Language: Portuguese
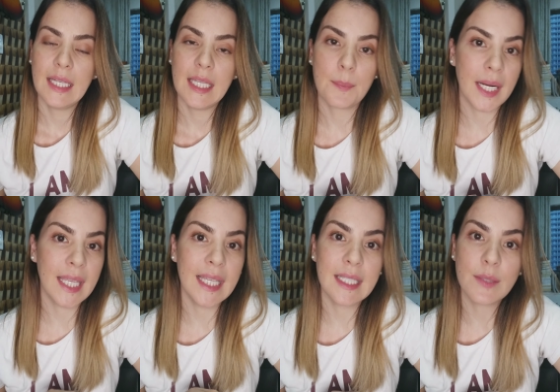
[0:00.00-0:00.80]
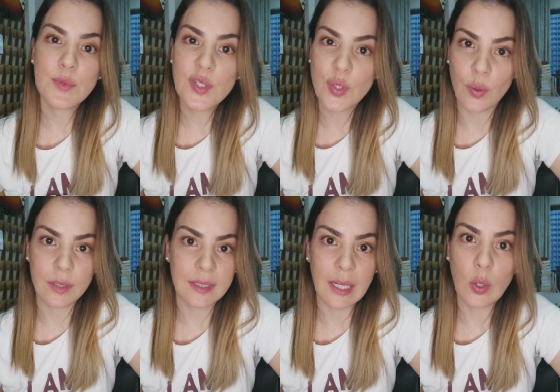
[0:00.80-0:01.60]
E para quem não só
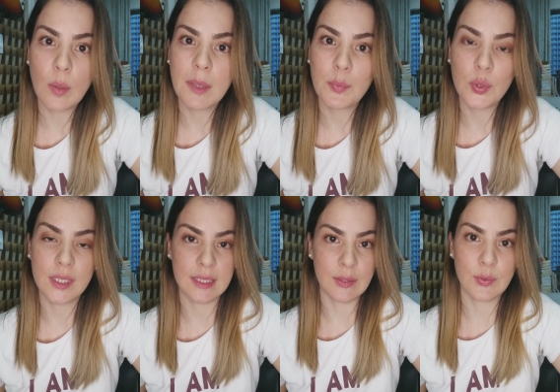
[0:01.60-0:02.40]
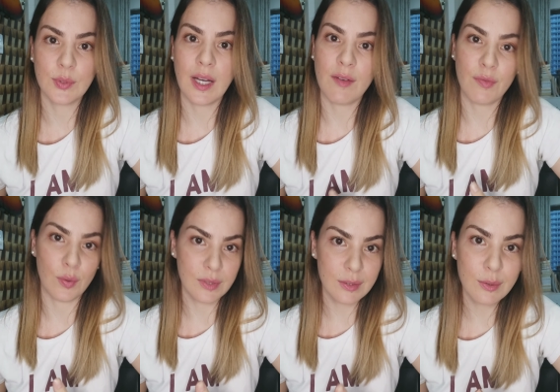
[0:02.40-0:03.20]
está comemorando a
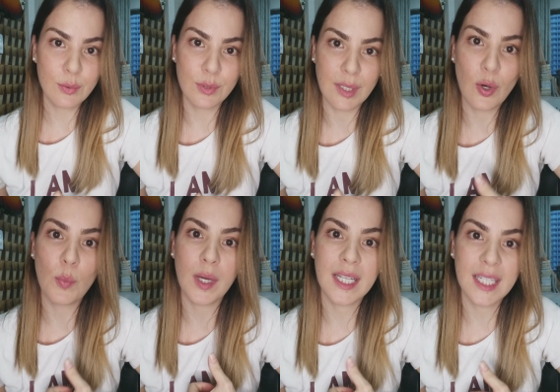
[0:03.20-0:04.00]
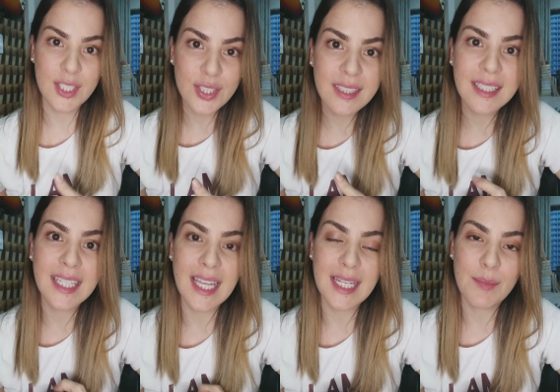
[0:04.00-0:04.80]
volta do Lula, como acredita
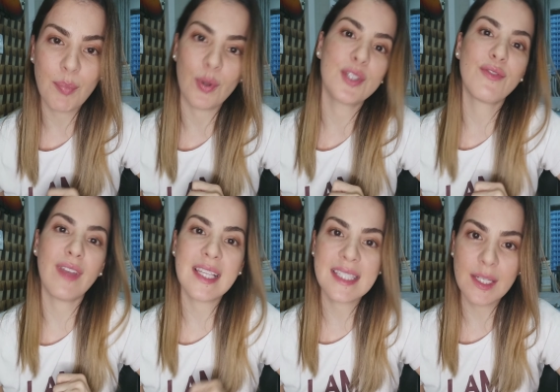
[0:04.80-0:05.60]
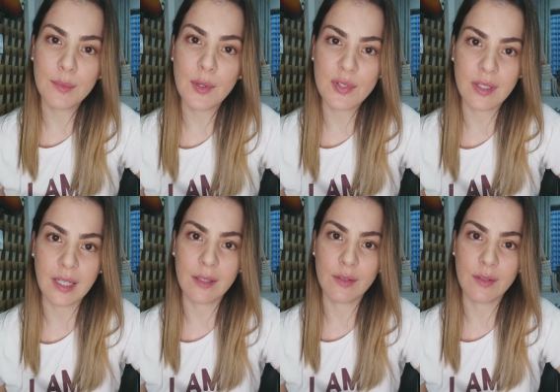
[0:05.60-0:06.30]
que ele pode vencer o Bolsonaro em